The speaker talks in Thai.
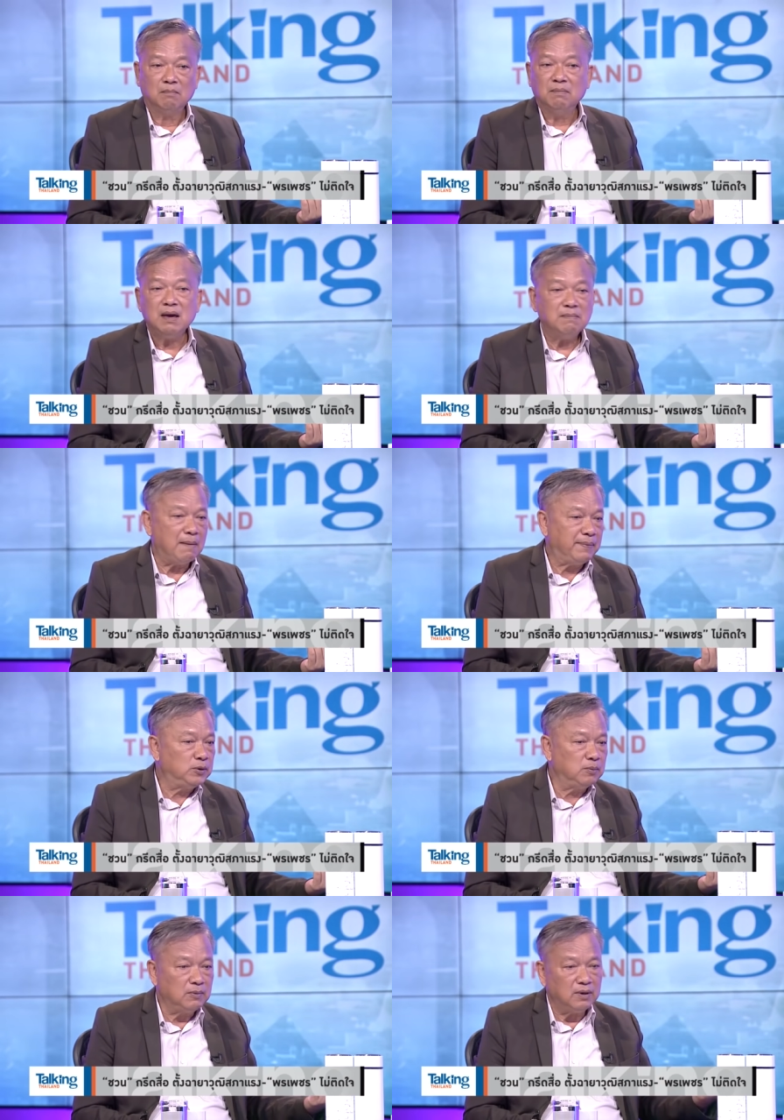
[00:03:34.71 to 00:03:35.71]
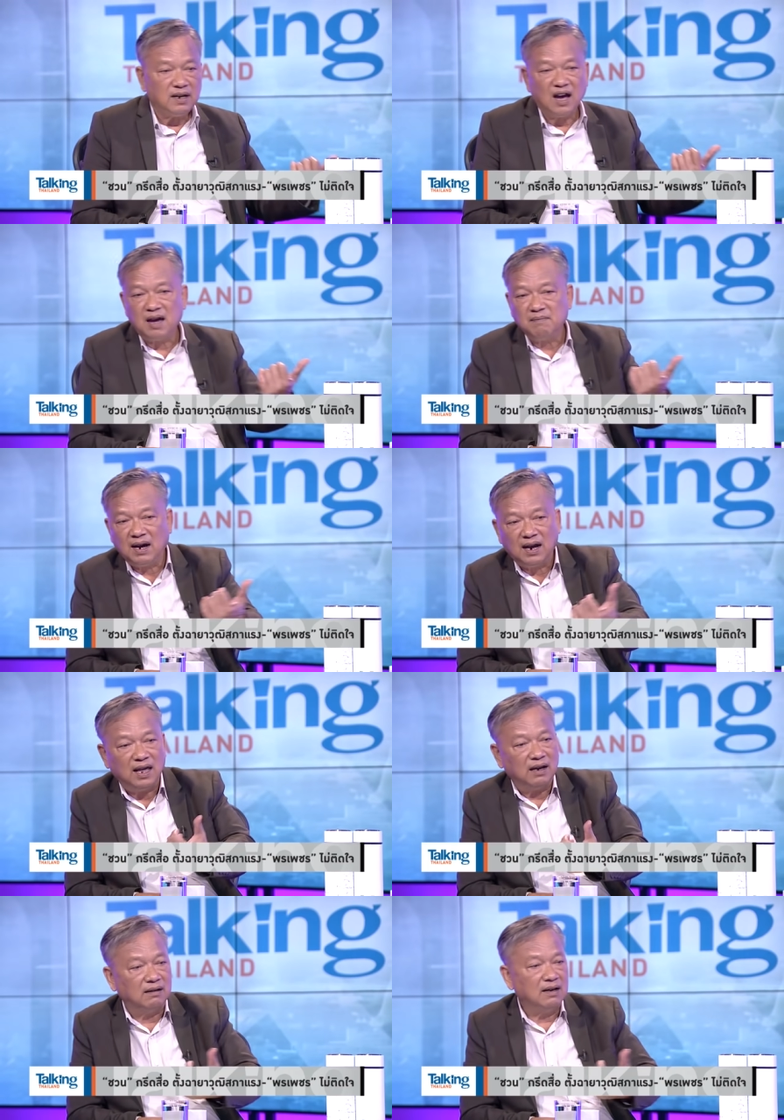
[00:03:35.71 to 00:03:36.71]
ไม่มาประชุมก็ได้ไม่อะไร
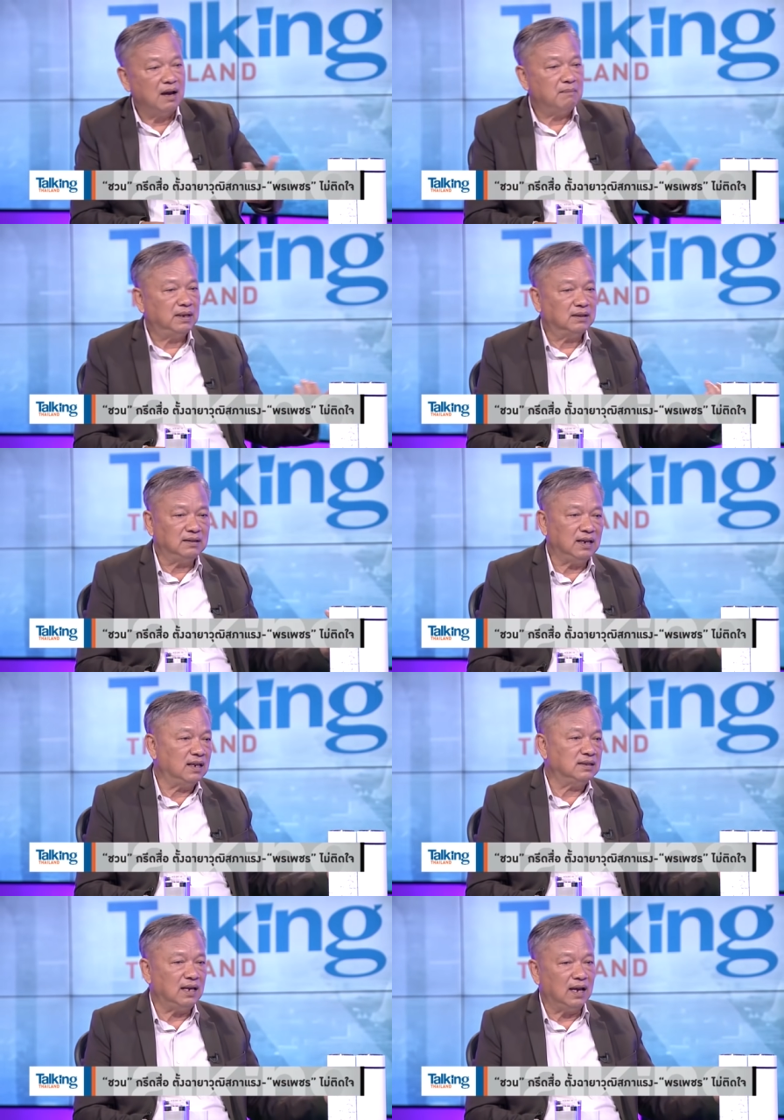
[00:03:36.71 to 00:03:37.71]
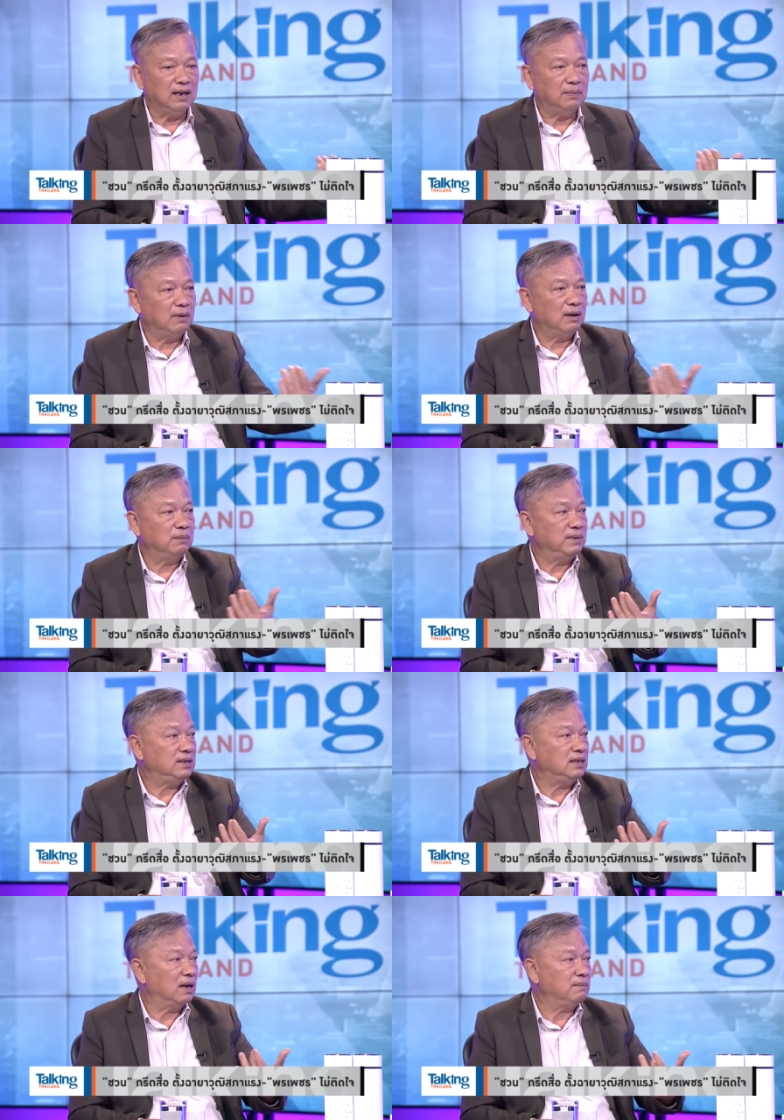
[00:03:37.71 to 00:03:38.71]
ก็ได้ไม่ต้องแยแสเลย เพราะเรามี
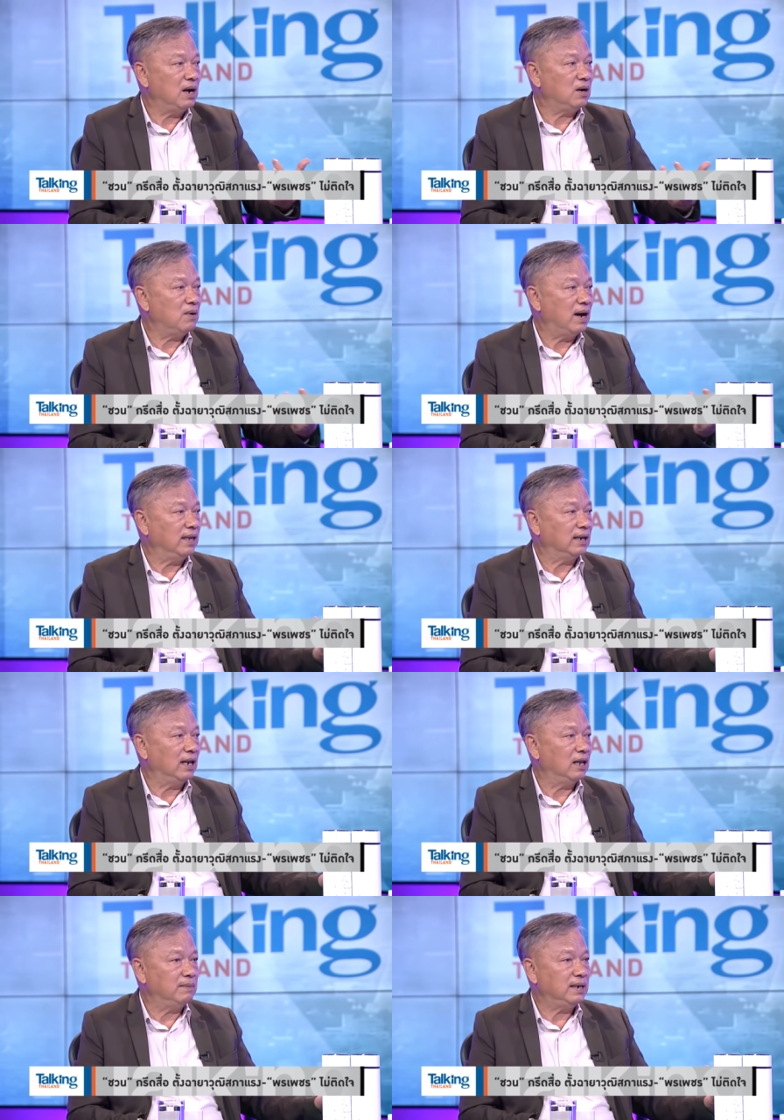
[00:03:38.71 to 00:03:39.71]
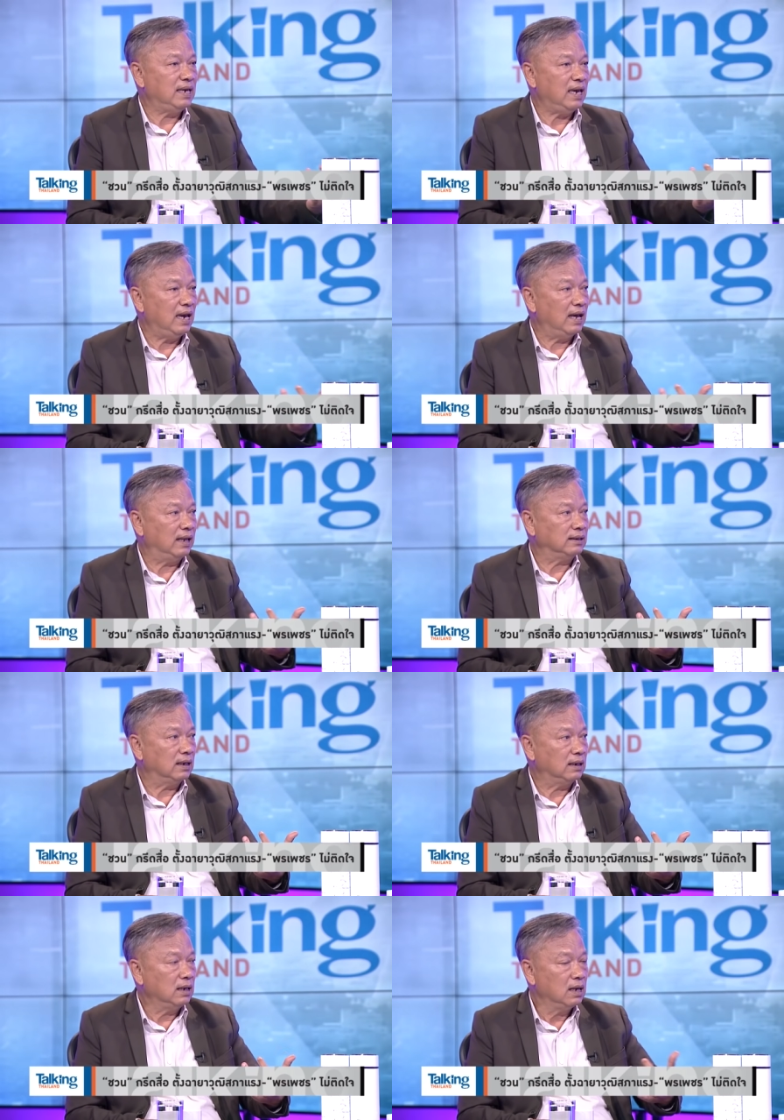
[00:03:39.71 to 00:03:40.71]
เสียงมากกว่ายังไงเรา ไม่แคร์อะ
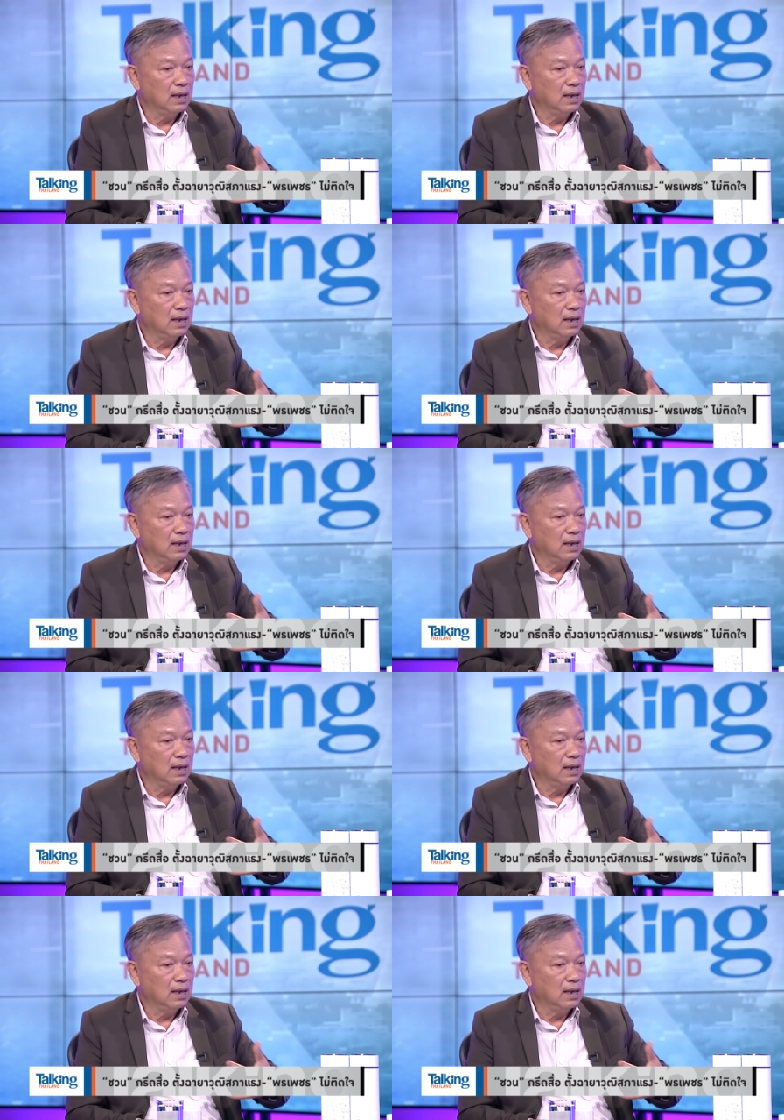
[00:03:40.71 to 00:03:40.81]
ไร่างเนี่ย